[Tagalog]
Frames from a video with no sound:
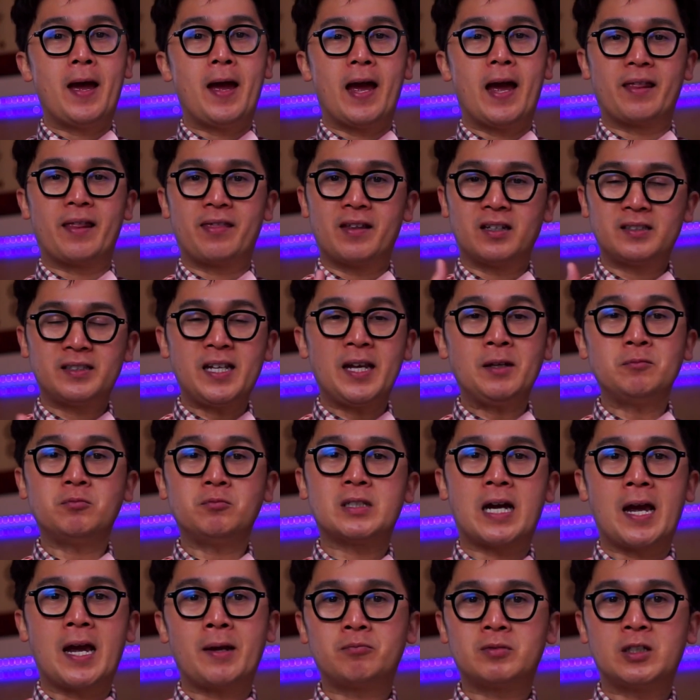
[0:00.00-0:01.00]
At the same
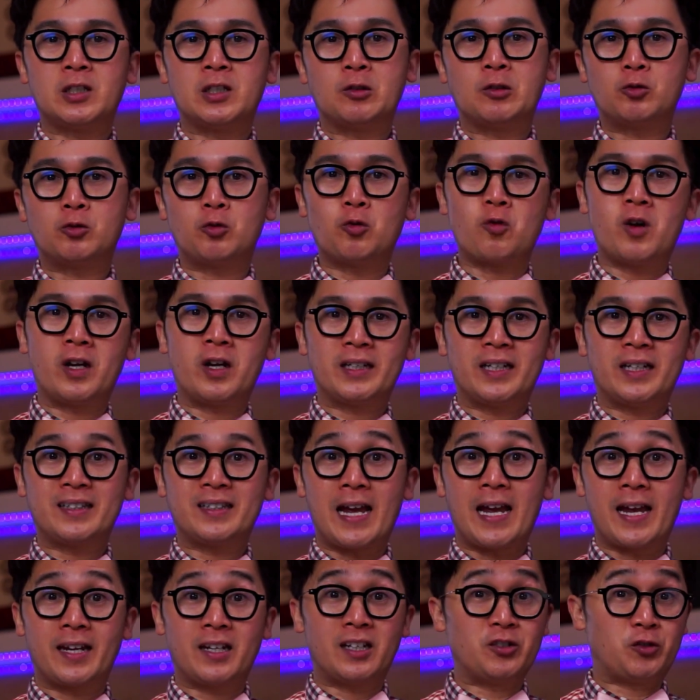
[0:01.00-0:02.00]
time, tinuturuan din
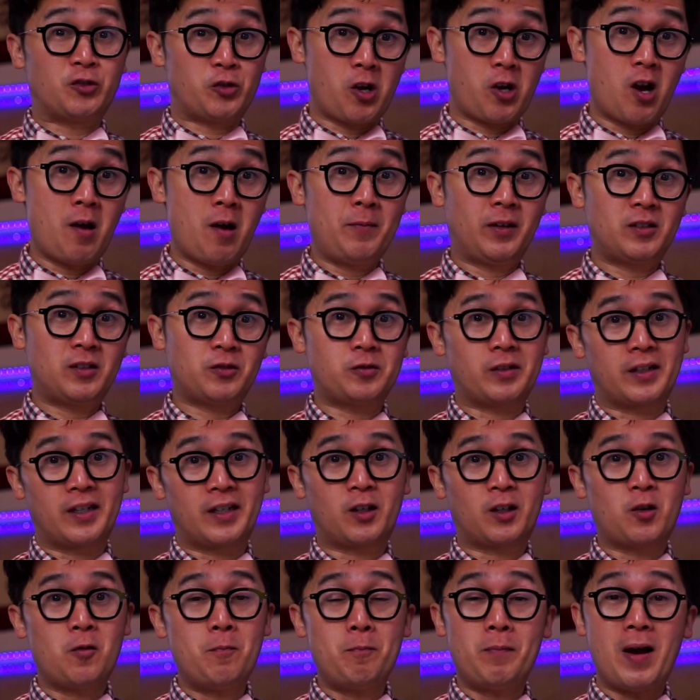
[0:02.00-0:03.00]
tayo ng
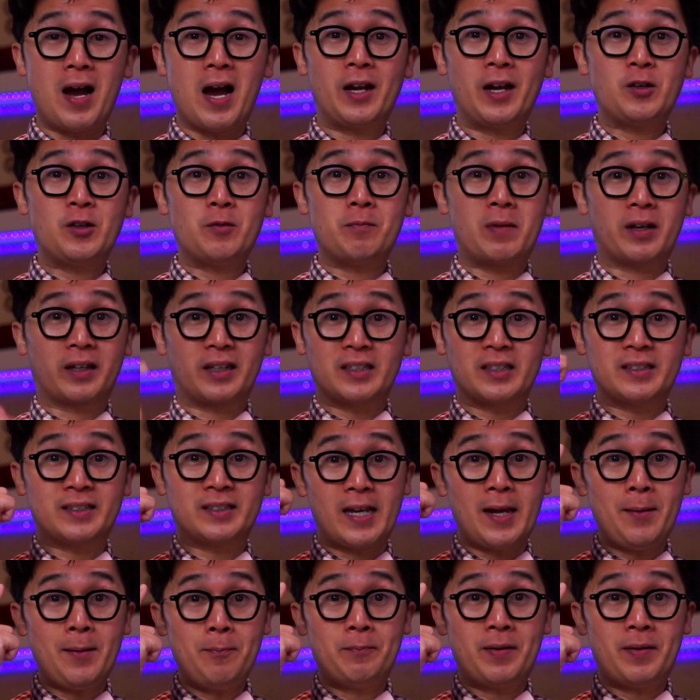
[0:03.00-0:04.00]
geometry kung paano
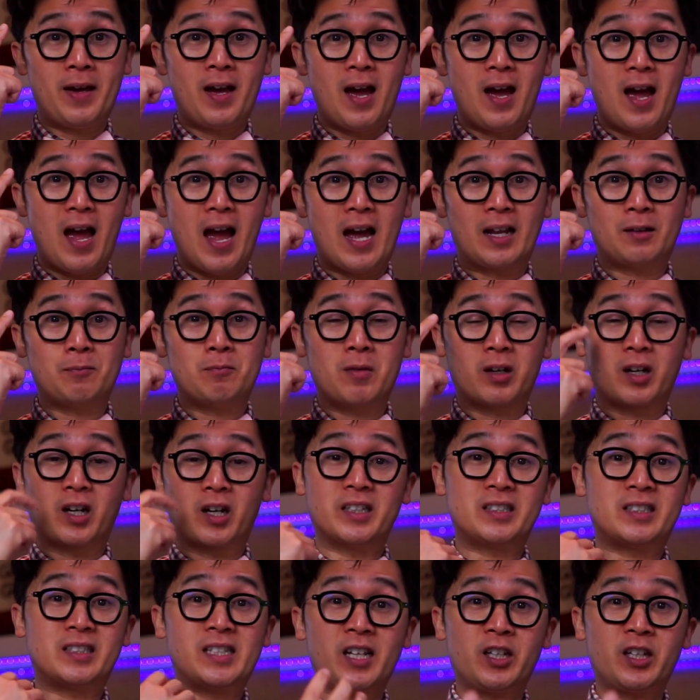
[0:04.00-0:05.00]
mag-isip at
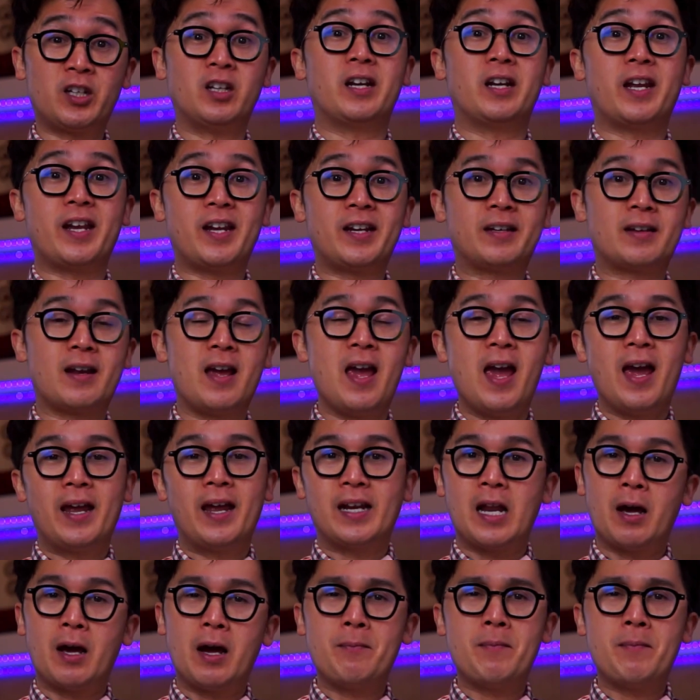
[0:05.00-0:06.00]
mag-articulate
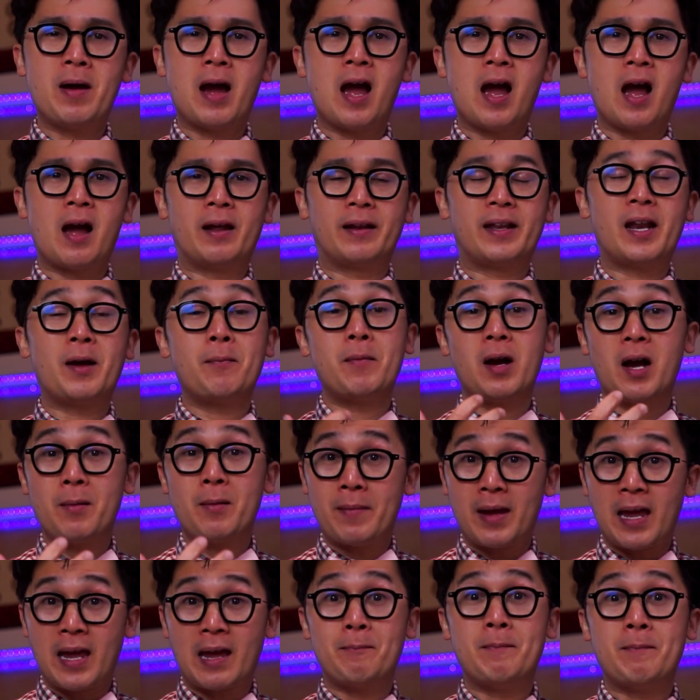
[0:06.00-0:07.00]
ng mga, ng mga
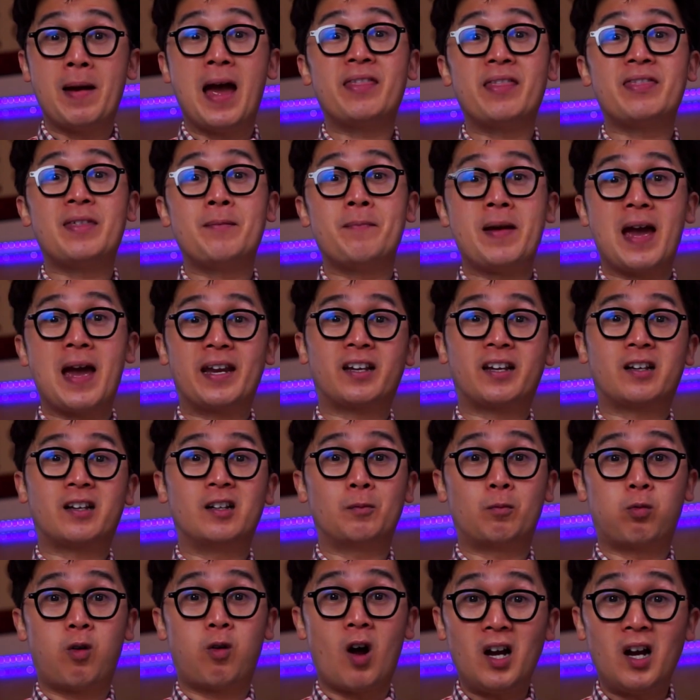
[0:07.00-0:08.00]
ma-
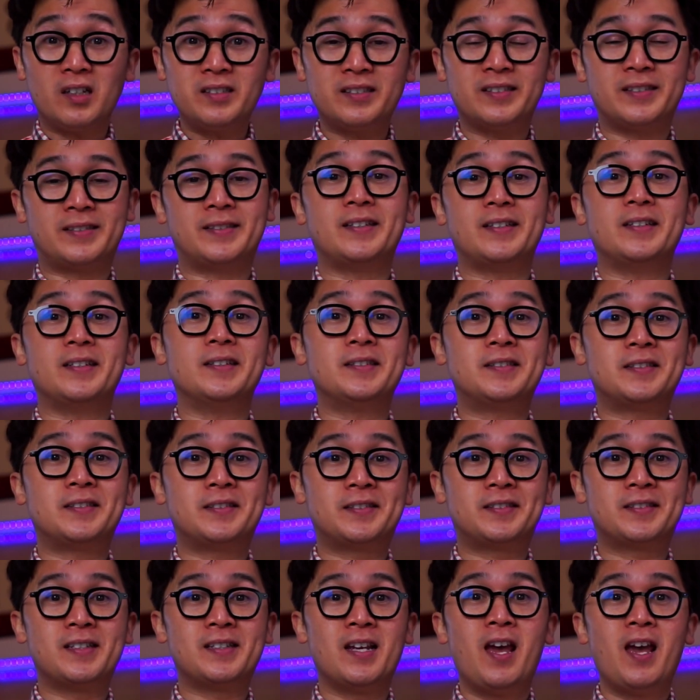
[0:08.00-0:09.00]
mathematical
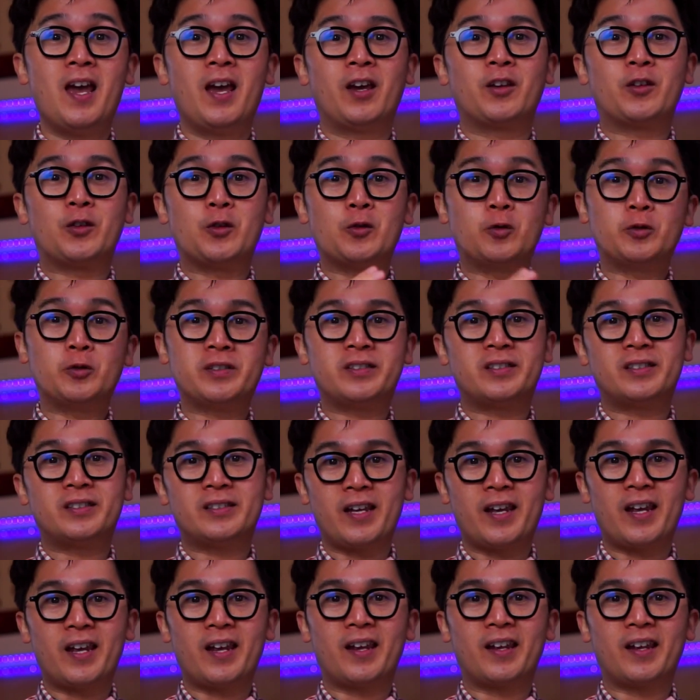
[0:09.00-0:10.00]
processes
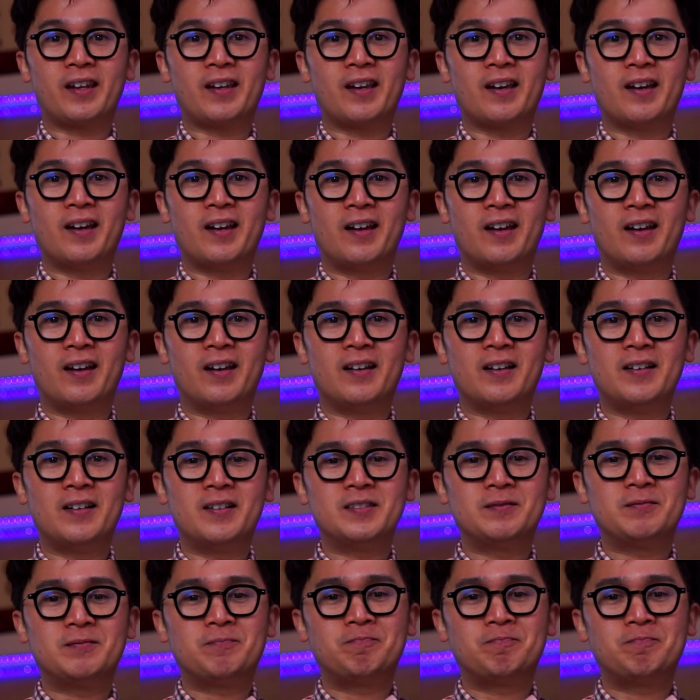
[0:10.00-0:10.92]
using uh,